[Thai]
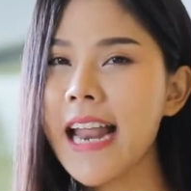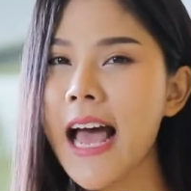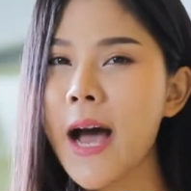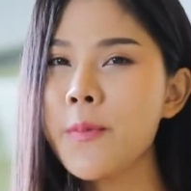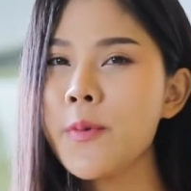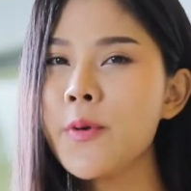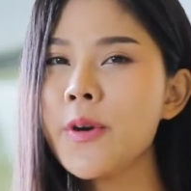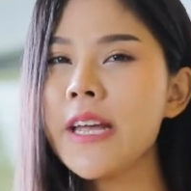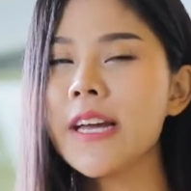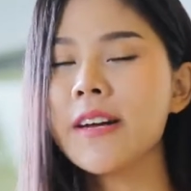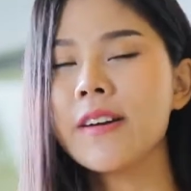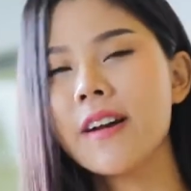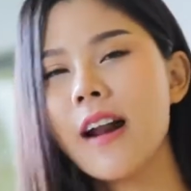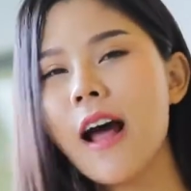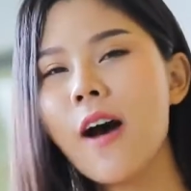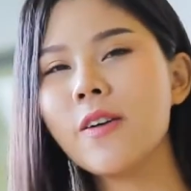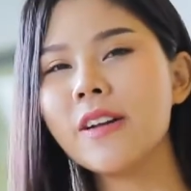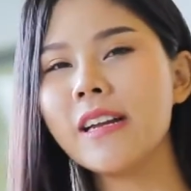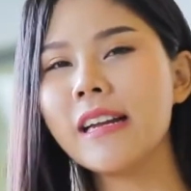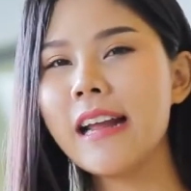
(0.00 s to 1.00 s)
งๆแล้วผู้หญิง
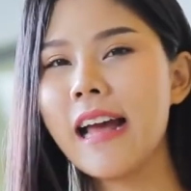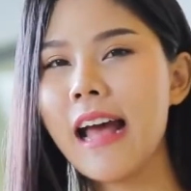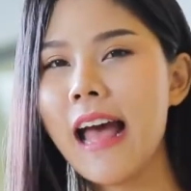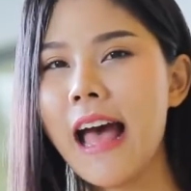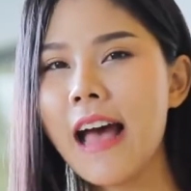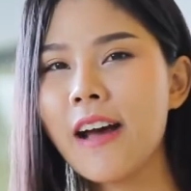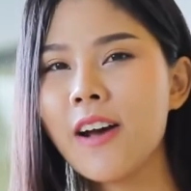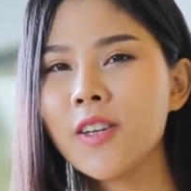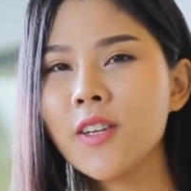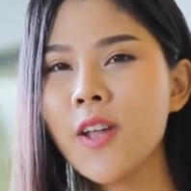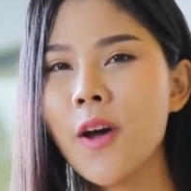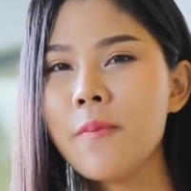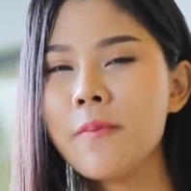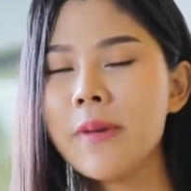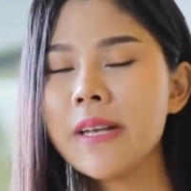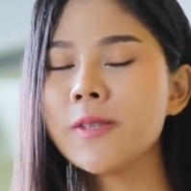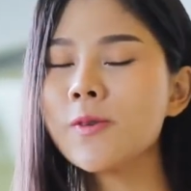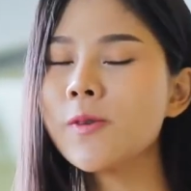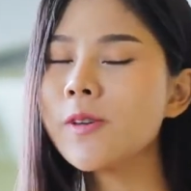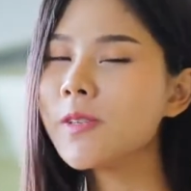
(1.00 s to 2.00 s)
เราเนี่ยนะคะก็ต้อง
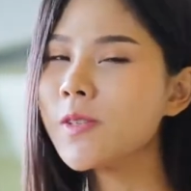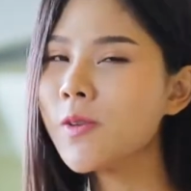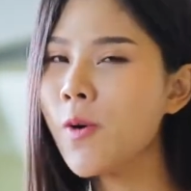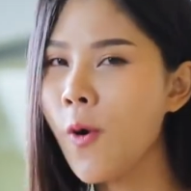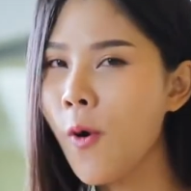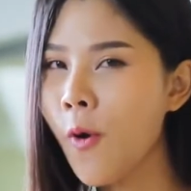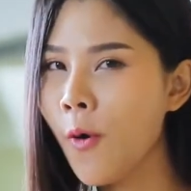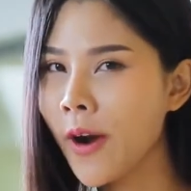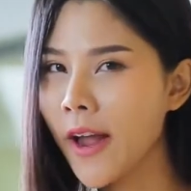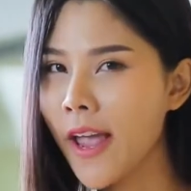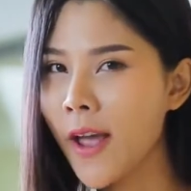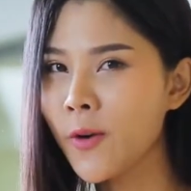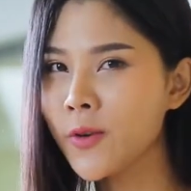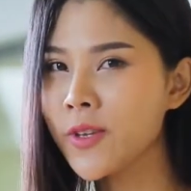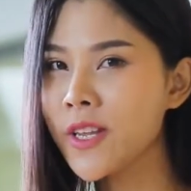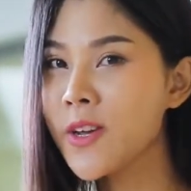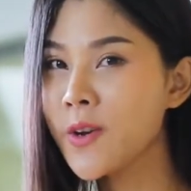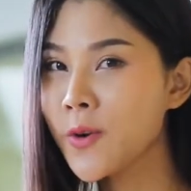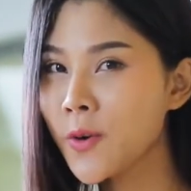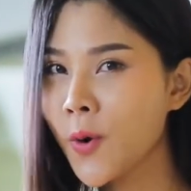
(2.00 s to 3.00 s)
มีส่วนทรงองค์เอว
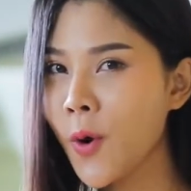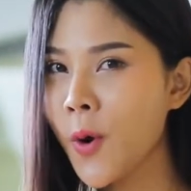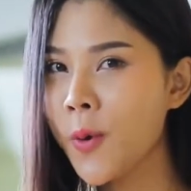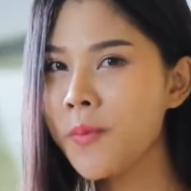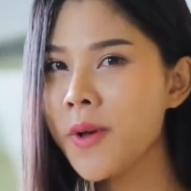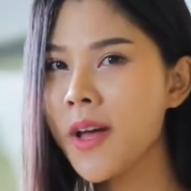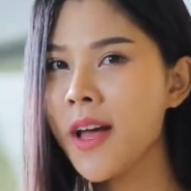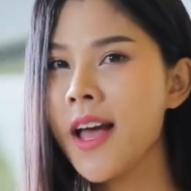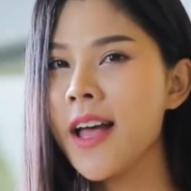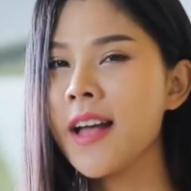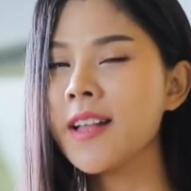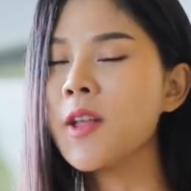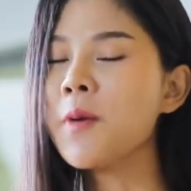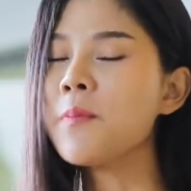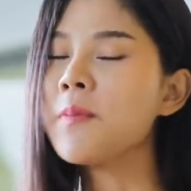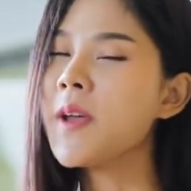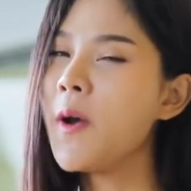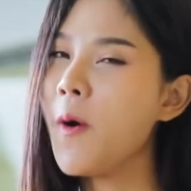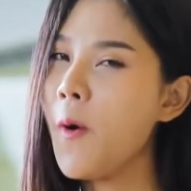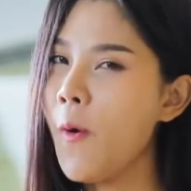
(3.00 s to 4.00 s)
ที่ครบ ต้อ
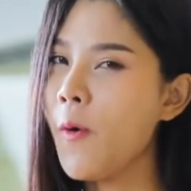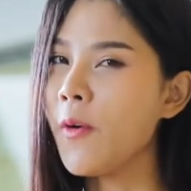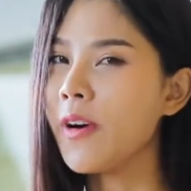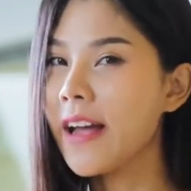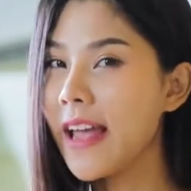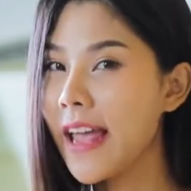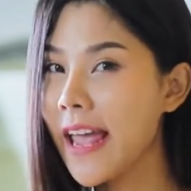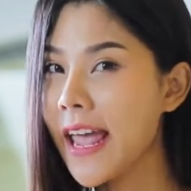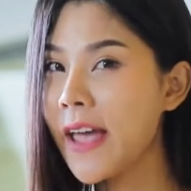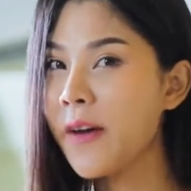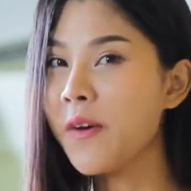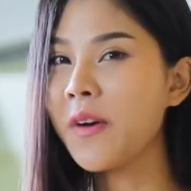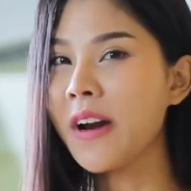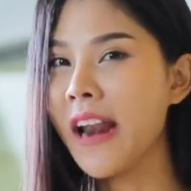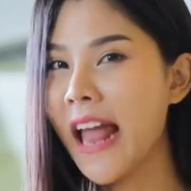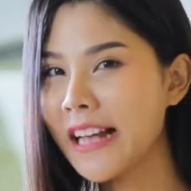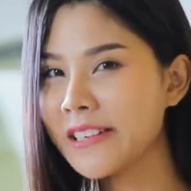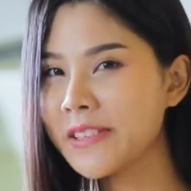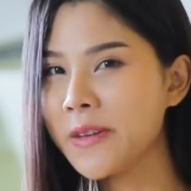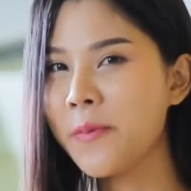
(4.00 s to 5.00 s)
งมีอกเอว
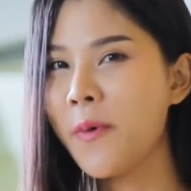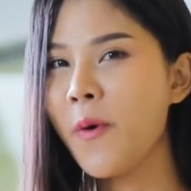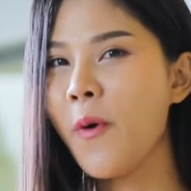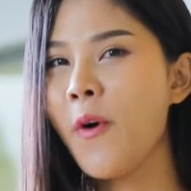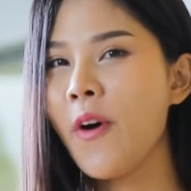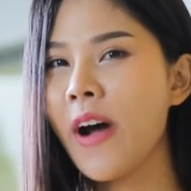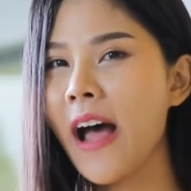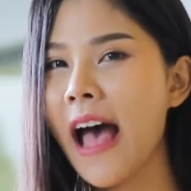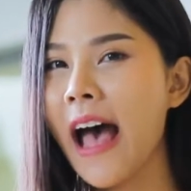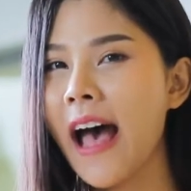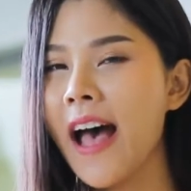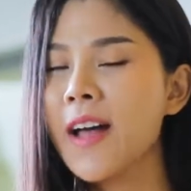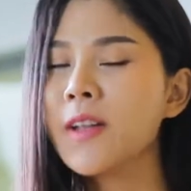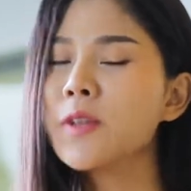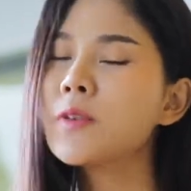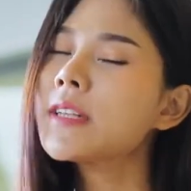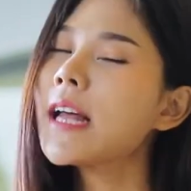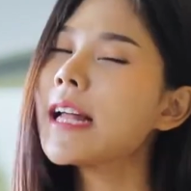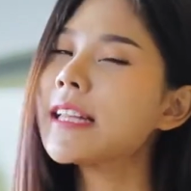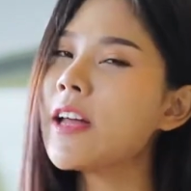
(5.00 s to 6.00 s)
และสะโพกค่ะ
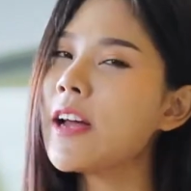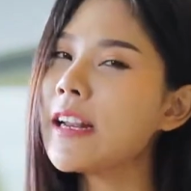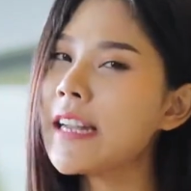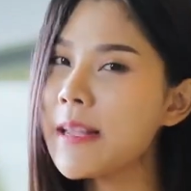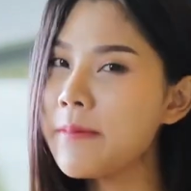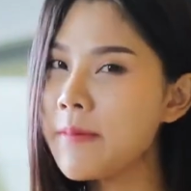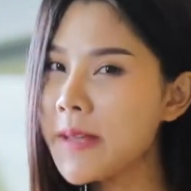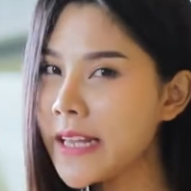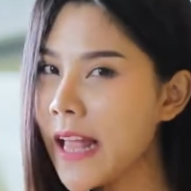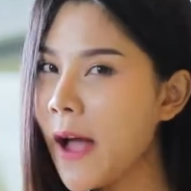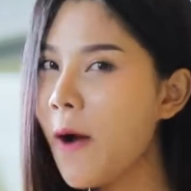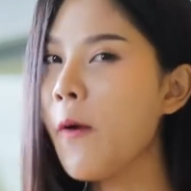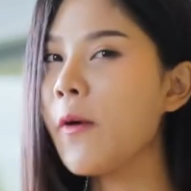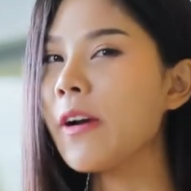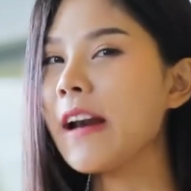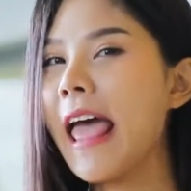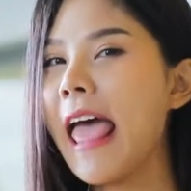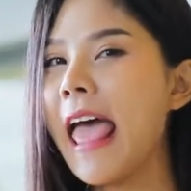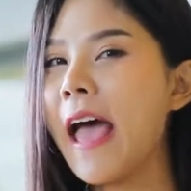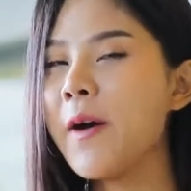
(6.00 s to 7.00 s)
ตุ๊กตาตอนนี้มีหน้าอ
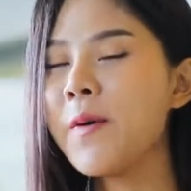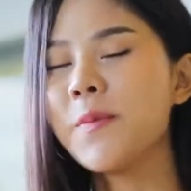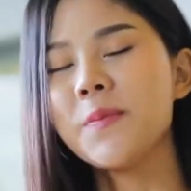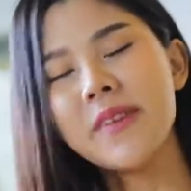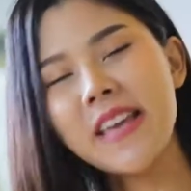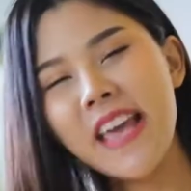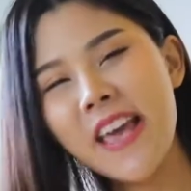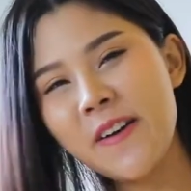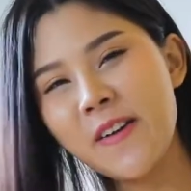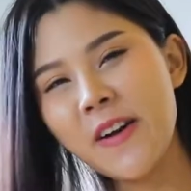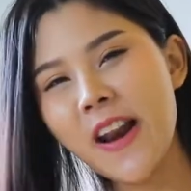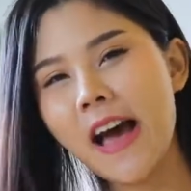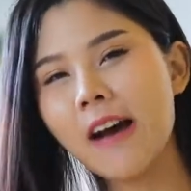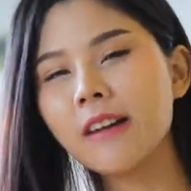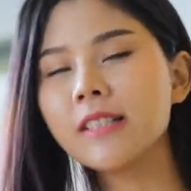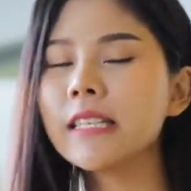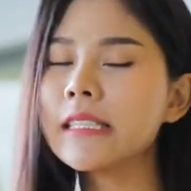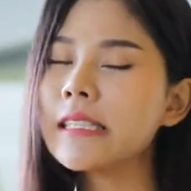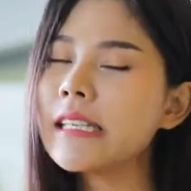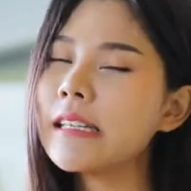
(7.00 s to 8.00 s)
กแล้ว มีเอวแล้
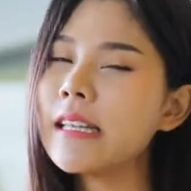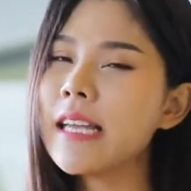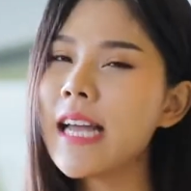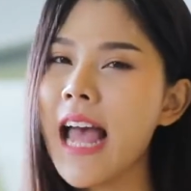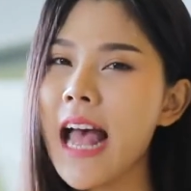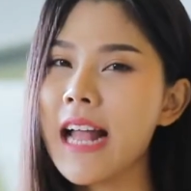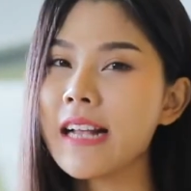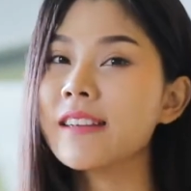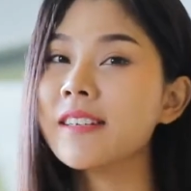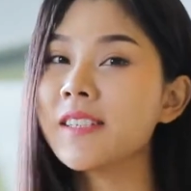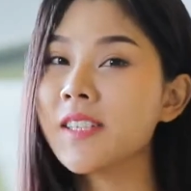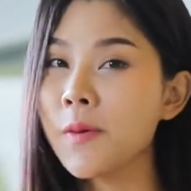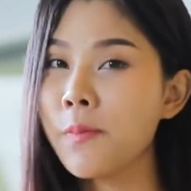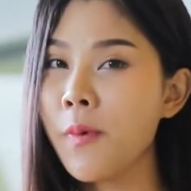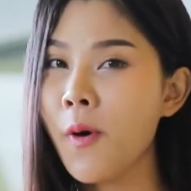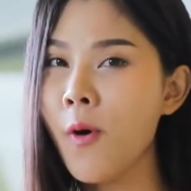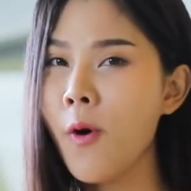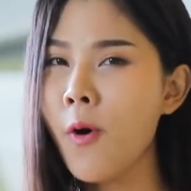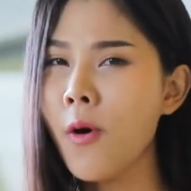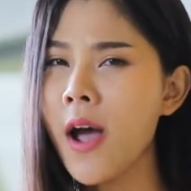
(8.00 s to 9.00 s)
ว แต่สิ่งที่ขาดคือสะ
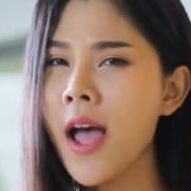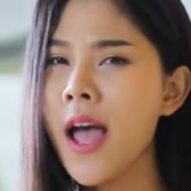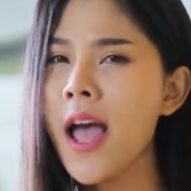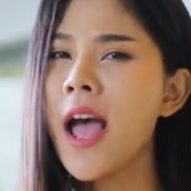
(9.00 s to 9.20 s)
โพก